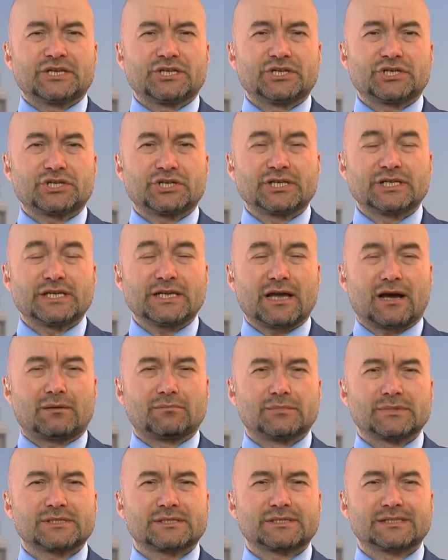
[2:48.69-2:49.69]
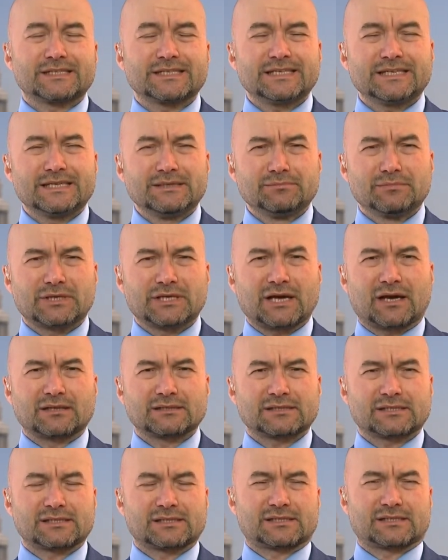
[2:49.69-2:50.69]
işini yapmasını
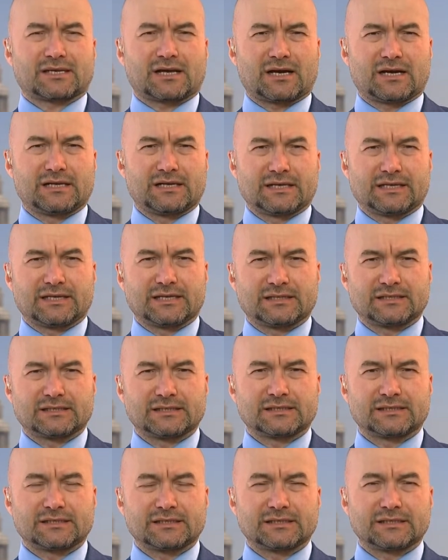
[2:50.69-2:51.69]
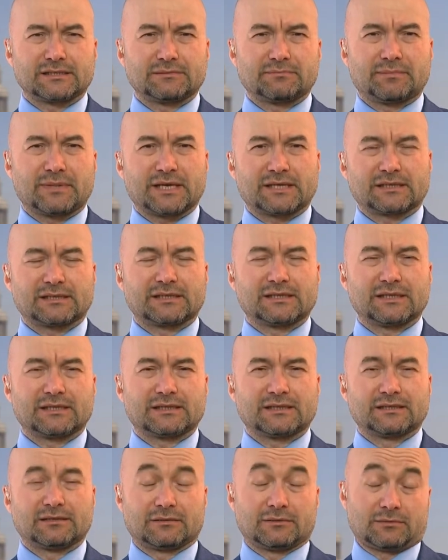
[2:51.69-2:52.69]
imkansız hale getirdiğini bekledi,